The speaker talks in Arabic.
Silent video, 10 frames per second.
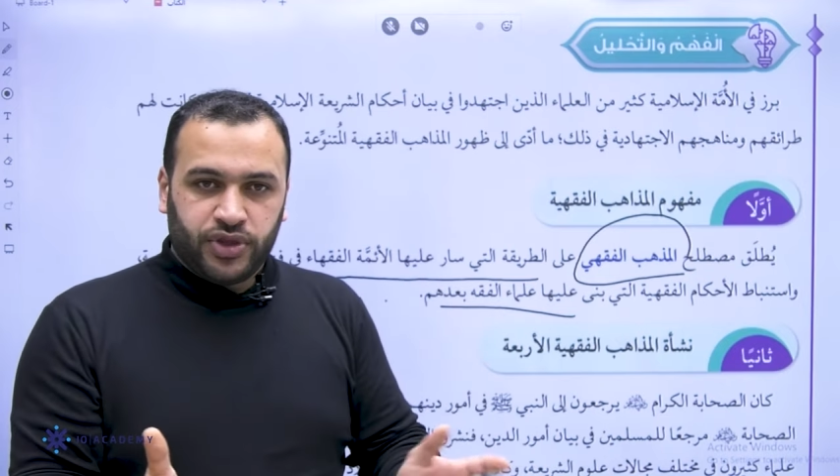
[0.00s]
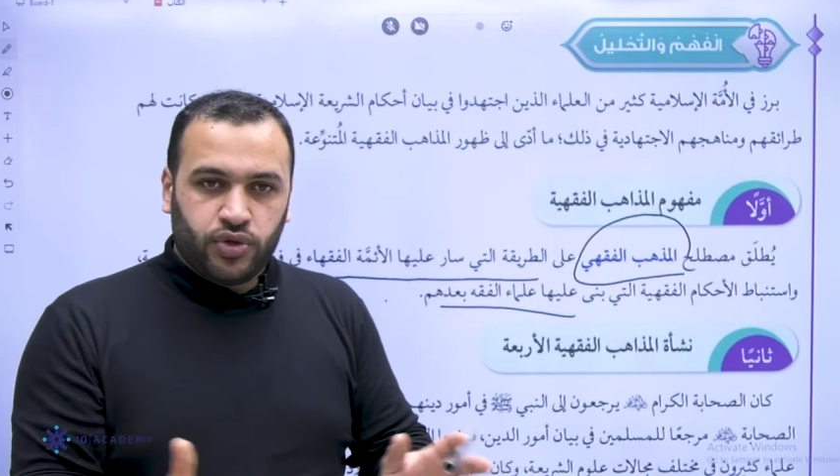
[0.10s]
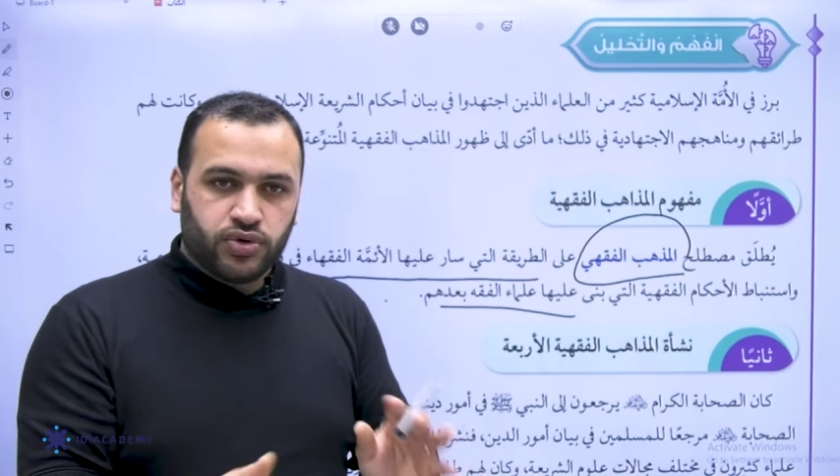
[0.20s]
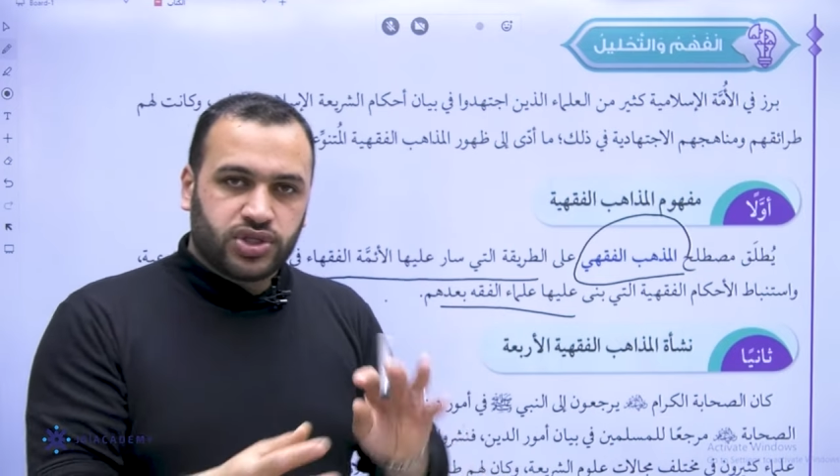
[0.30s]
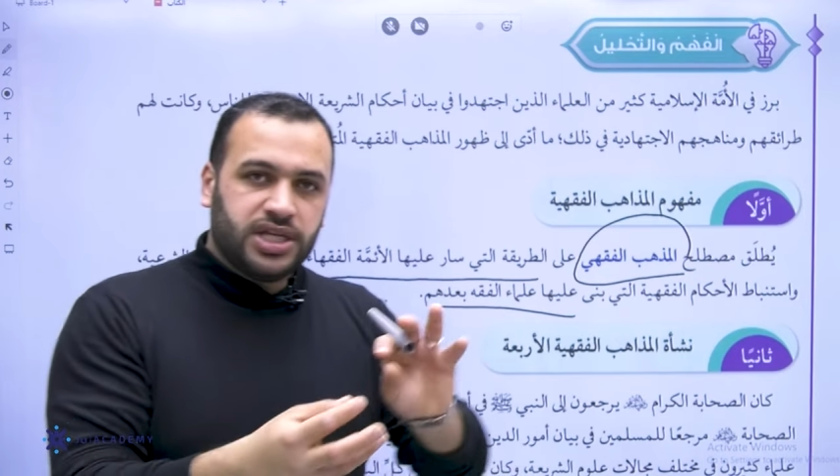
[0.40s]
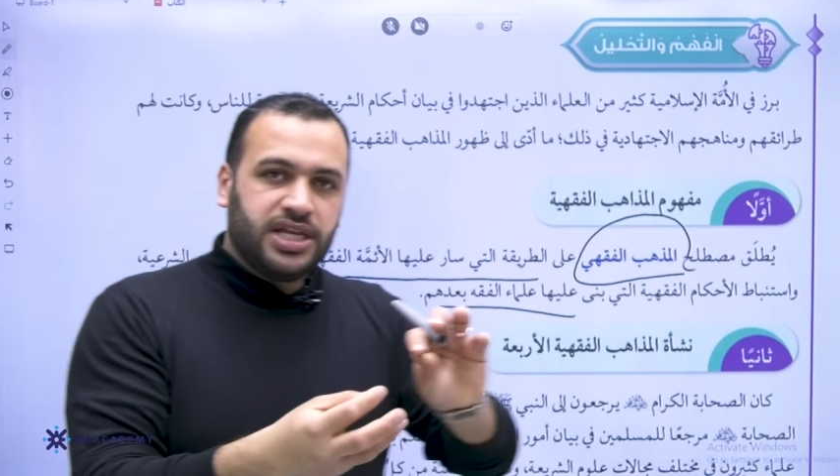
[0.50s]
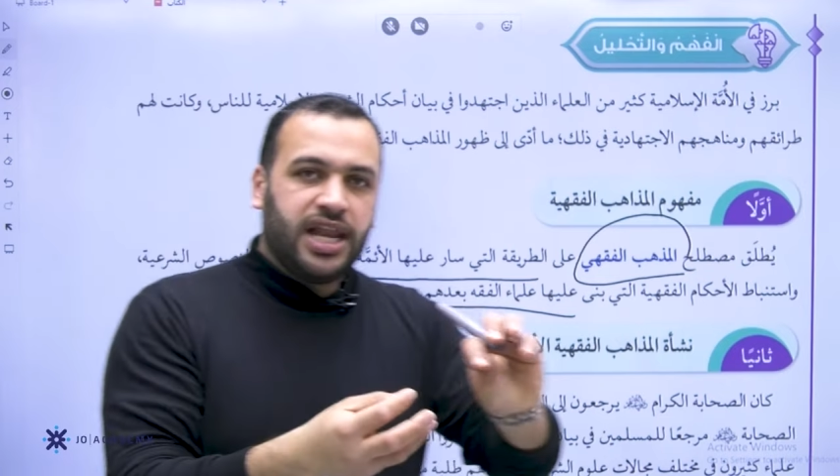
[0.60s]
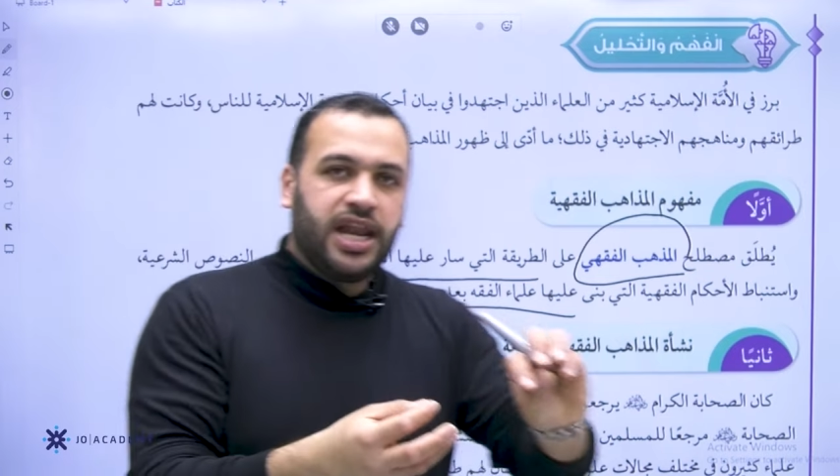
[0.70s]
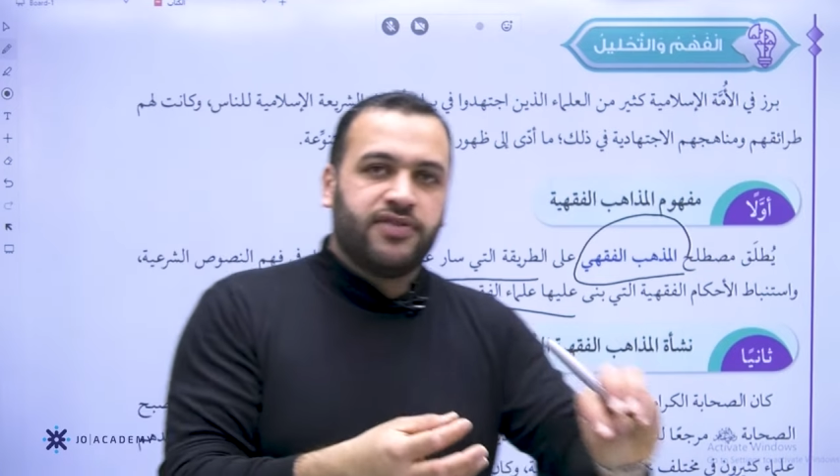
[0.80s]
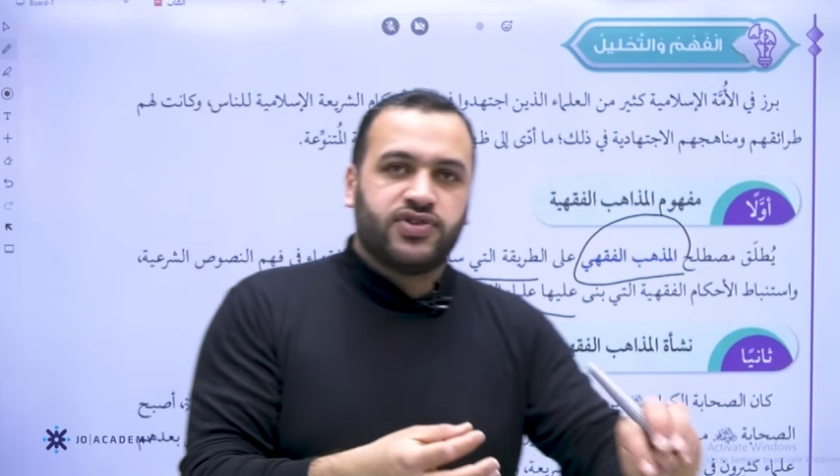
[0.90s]

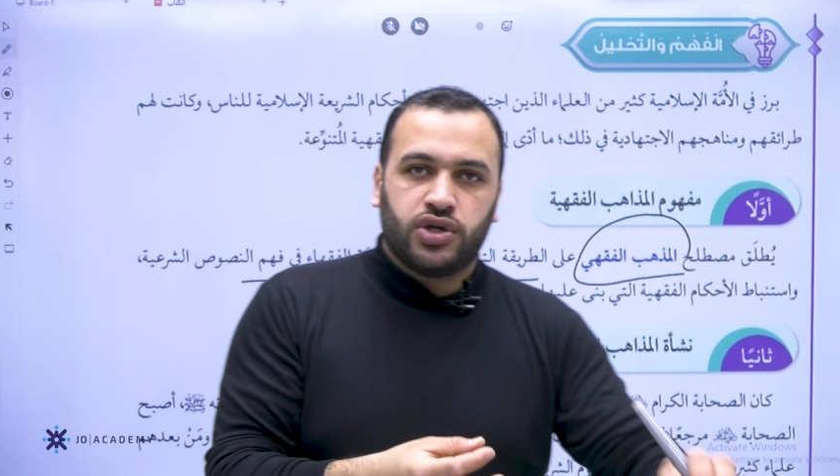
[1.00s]
توصلنا لنفس